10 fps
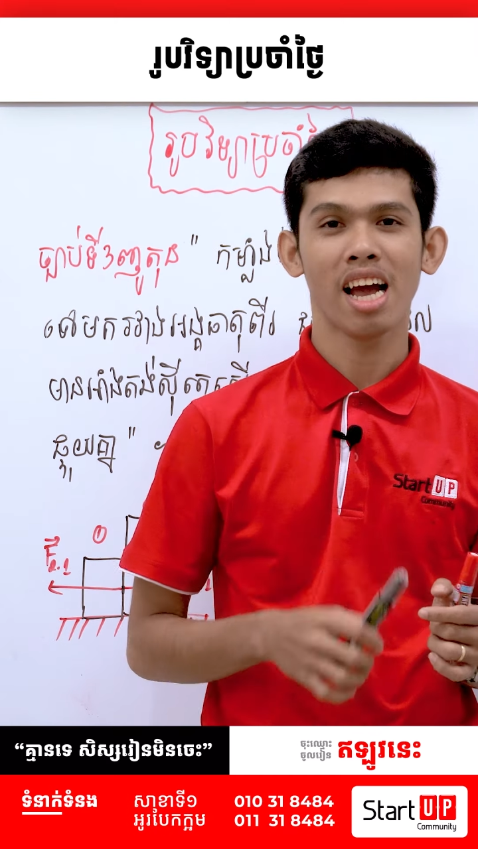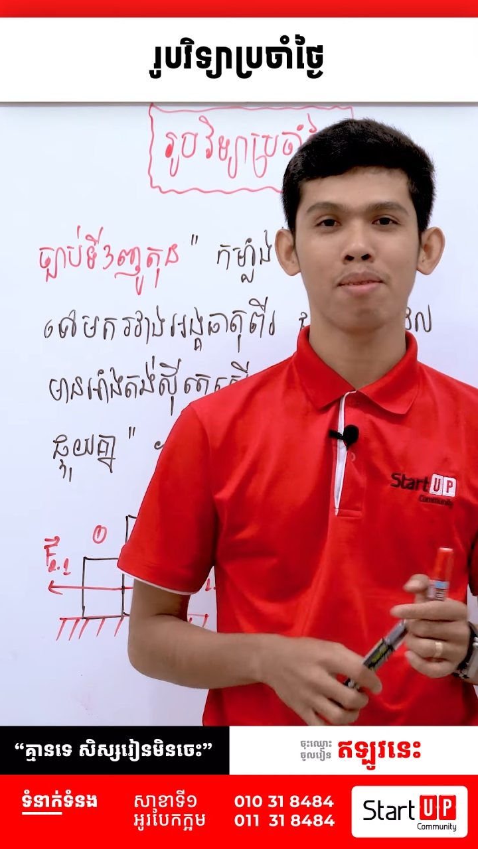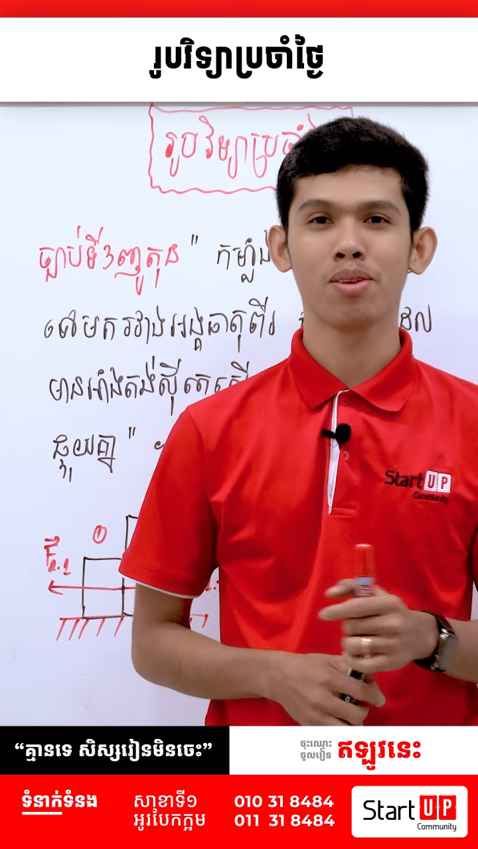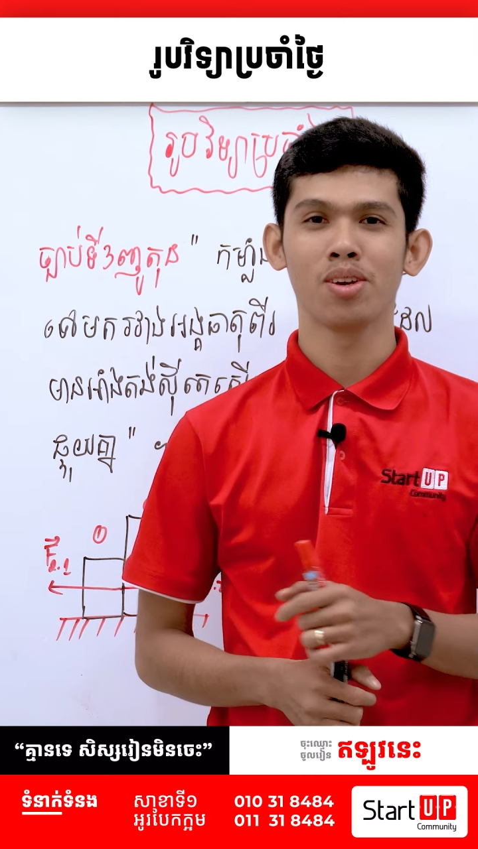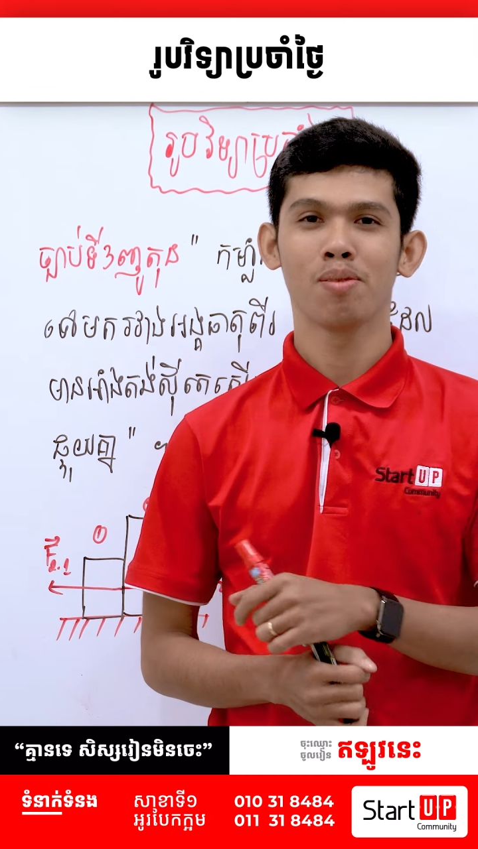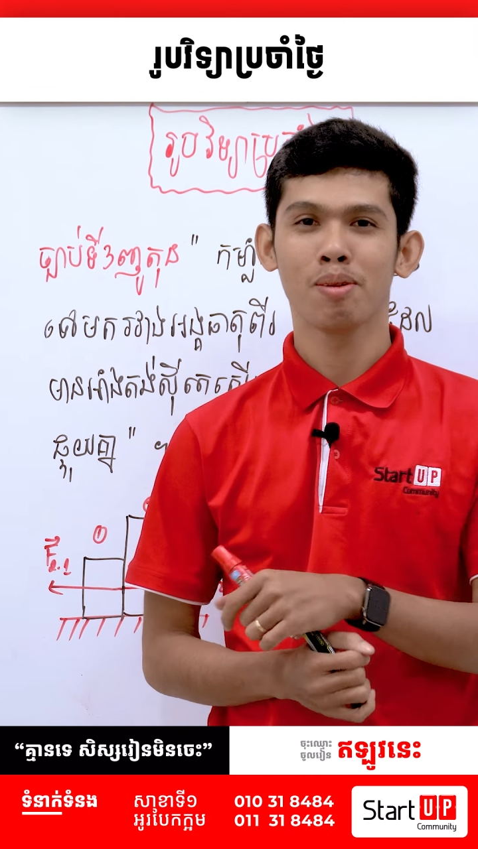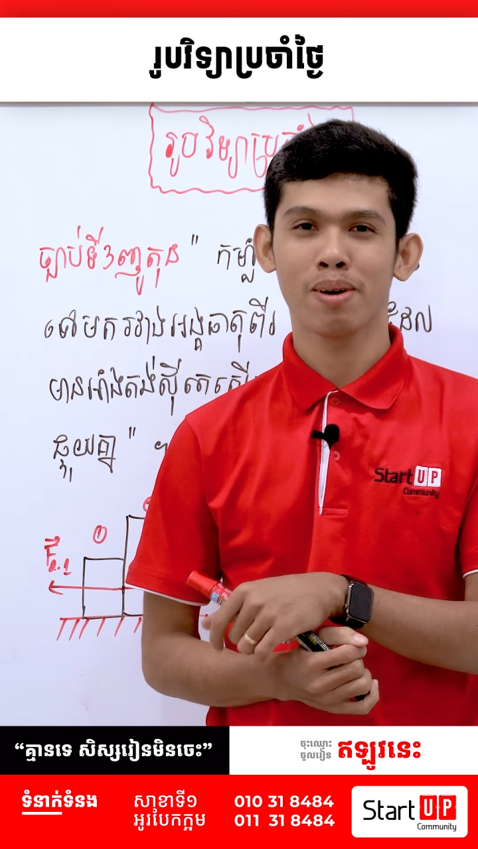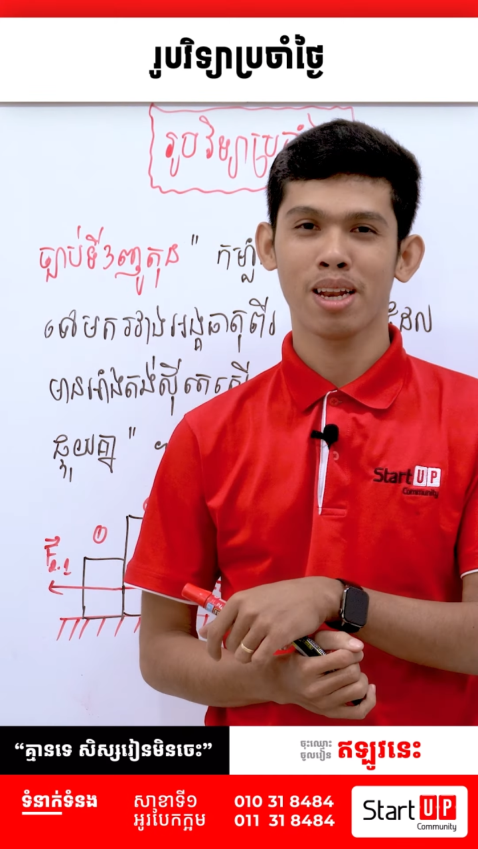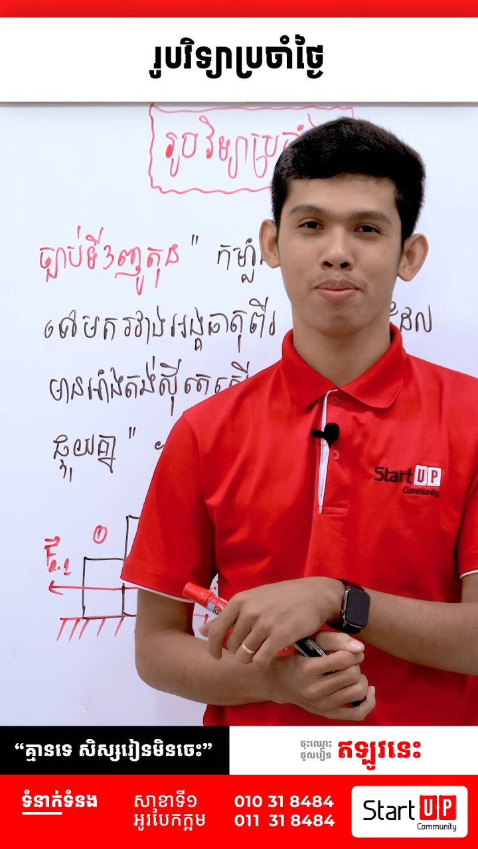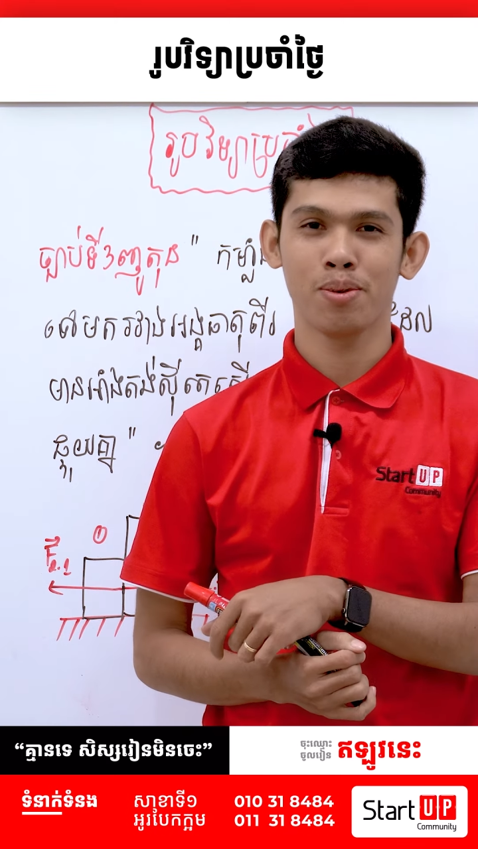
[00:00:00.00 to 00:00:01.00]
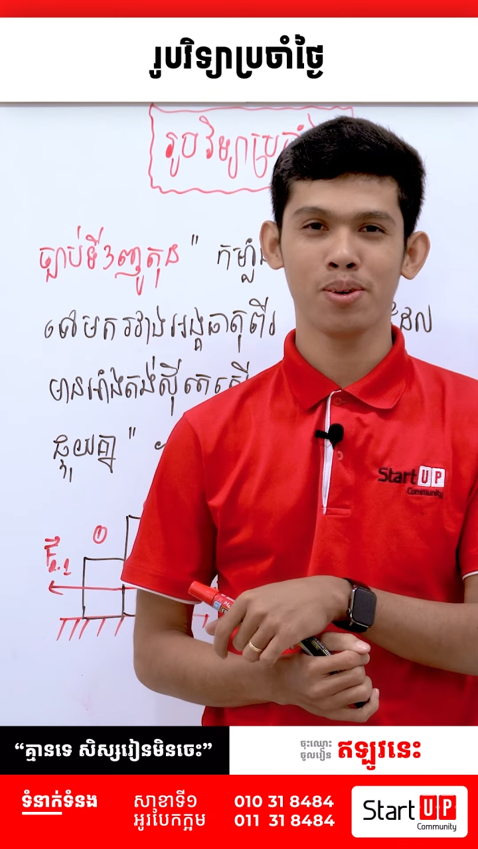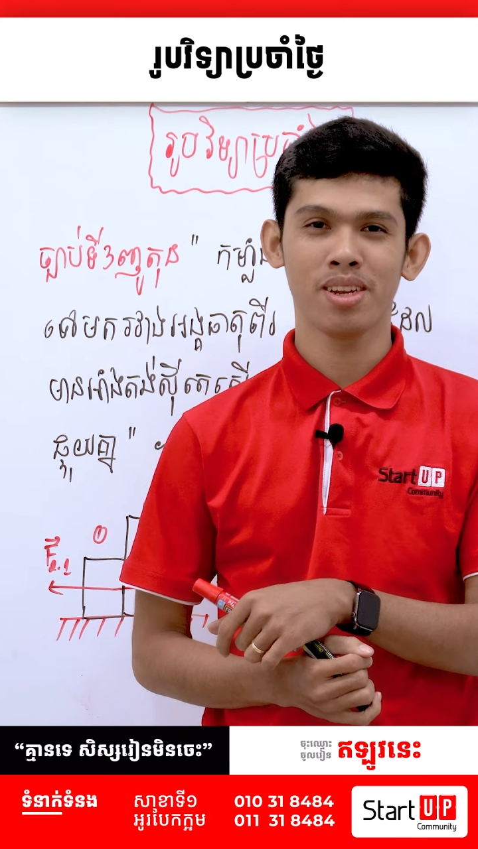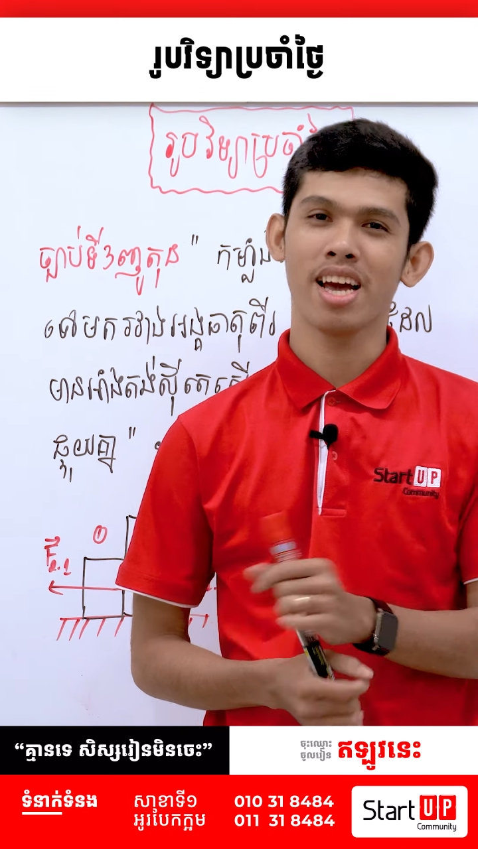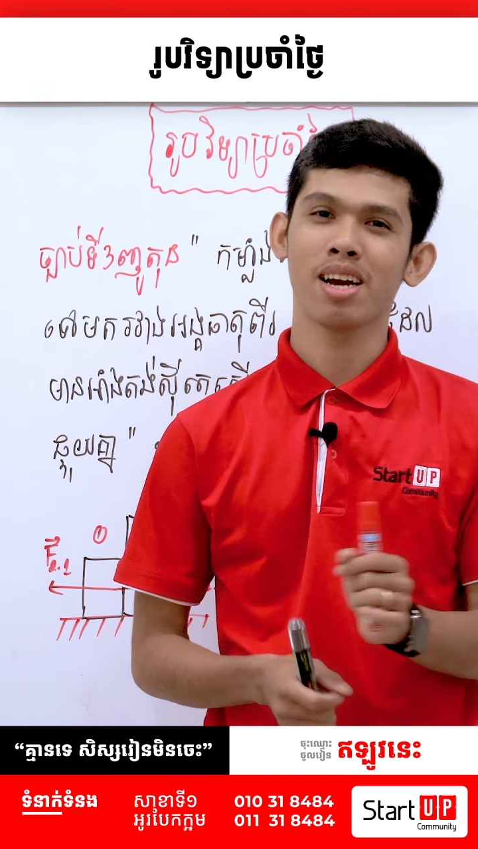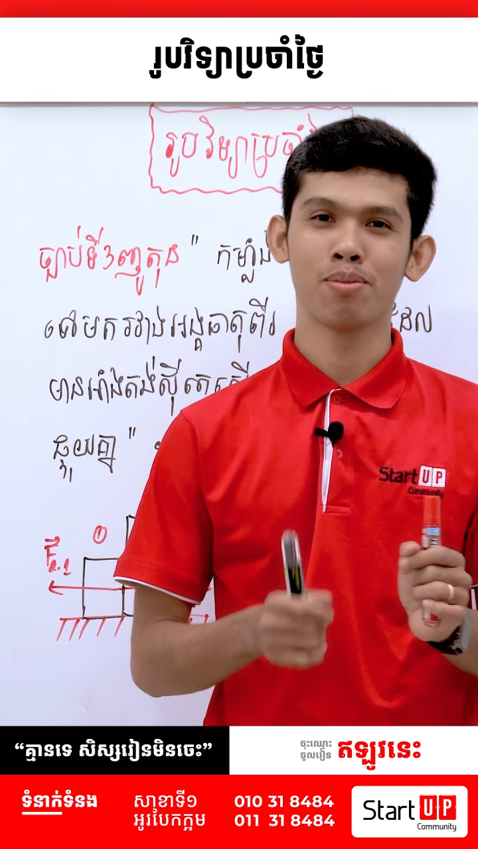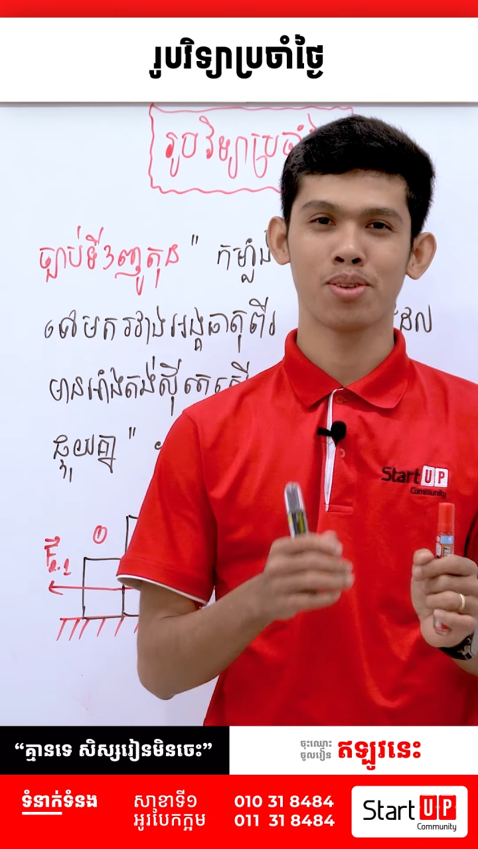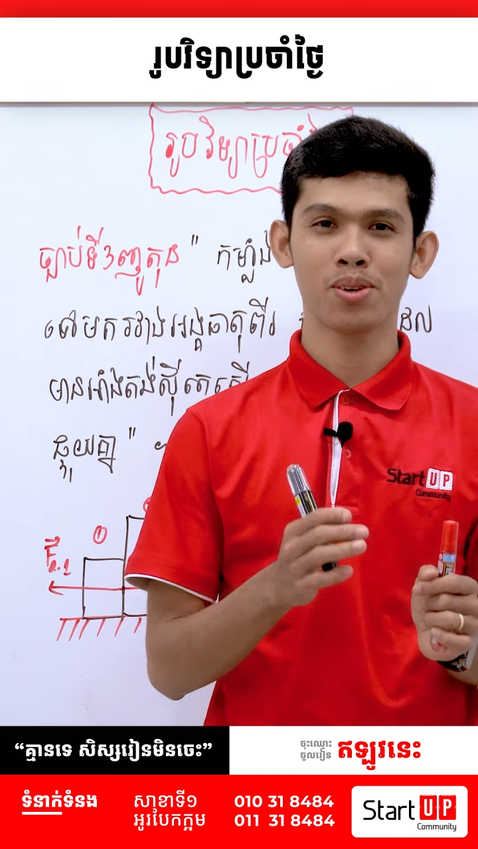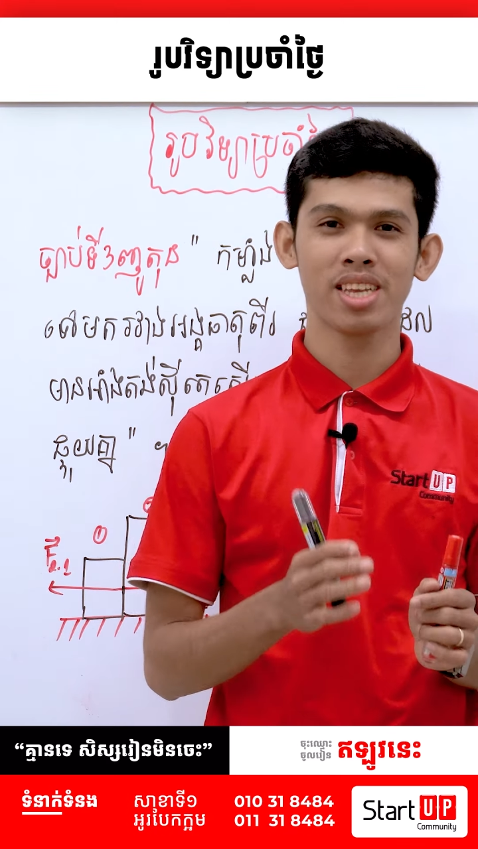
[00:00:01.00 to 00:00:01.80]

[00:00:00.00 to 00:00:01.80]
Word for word: không bỏ lỡ những